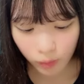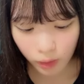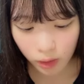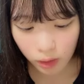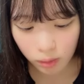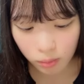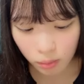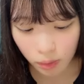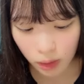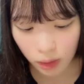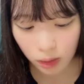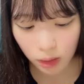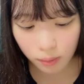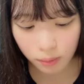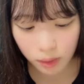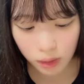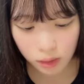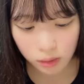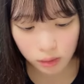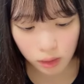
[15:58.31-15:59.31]
あのままか
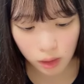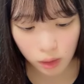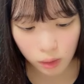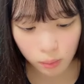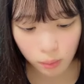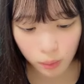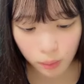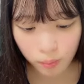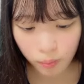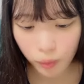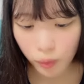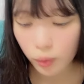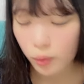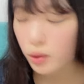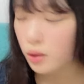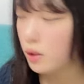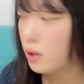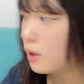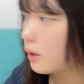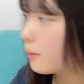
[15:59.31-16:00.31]
ぶりつけるも美
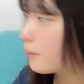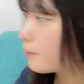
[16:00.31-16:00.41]
味しい